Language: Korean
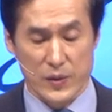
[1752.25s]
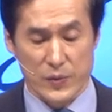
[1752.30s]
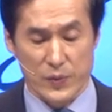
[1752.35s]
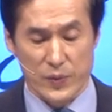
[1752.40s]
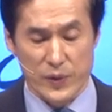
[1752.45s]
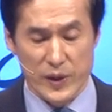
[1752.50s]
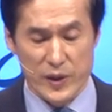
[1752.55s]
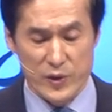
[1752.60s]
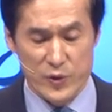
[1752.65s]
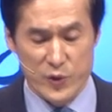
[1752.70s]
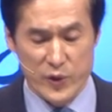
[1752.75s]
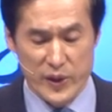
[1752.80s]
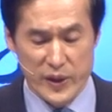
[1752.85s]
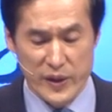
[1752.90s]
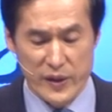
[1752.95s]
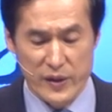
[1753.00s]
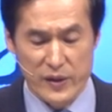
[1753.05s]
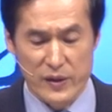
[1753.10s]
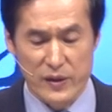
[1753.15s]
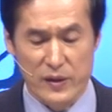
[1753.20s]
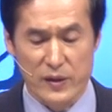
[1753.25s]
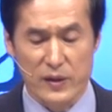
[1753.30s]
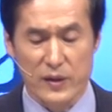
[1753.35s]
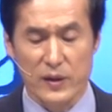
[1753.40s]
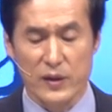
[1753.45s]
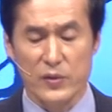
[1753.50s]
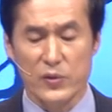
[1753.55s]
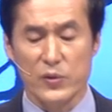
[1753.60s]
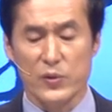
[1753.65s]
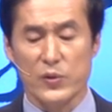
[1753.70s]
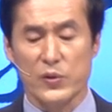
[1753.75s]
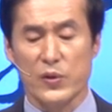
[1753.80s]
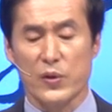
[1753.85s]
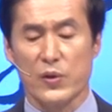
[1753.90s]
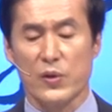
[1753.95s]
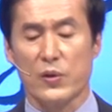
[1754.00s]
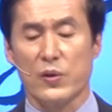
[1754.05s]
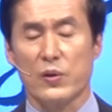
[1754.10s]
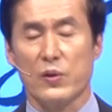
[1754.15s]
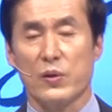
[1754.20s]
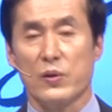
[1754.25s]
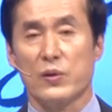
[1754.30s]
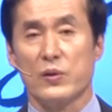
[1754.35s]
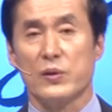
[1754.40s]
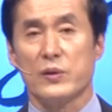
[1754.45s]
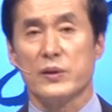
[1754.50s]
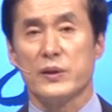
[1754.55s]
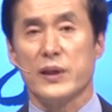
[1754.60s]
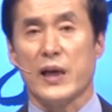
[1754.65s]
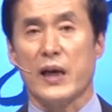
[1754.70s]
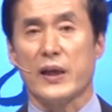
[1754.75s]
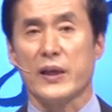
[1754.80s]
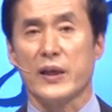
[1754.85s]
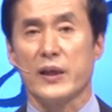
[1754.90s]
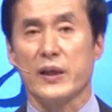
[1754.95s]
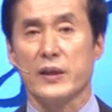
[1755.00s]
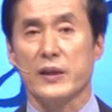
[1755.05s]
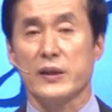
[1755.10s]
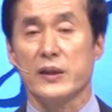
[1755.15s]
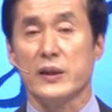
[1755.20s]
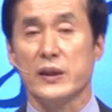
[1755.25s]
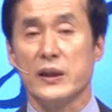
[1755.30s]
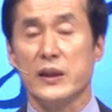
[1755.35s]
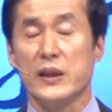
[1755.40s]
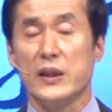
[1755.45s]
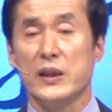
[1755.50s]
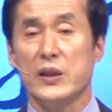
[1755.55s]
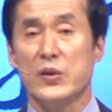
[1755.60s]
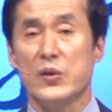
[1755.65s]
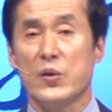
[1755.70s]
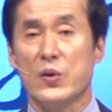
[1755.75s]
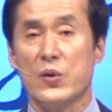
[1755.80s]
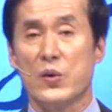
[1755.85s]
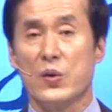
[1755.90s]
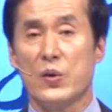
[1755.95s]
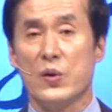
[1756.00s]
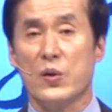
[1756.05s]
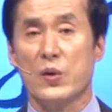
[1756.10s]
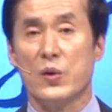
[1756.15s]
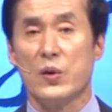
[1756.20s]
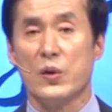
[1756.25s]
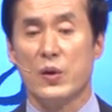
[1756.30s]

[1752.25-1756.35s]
우리 죄인은 어느 누구도 자기 의의로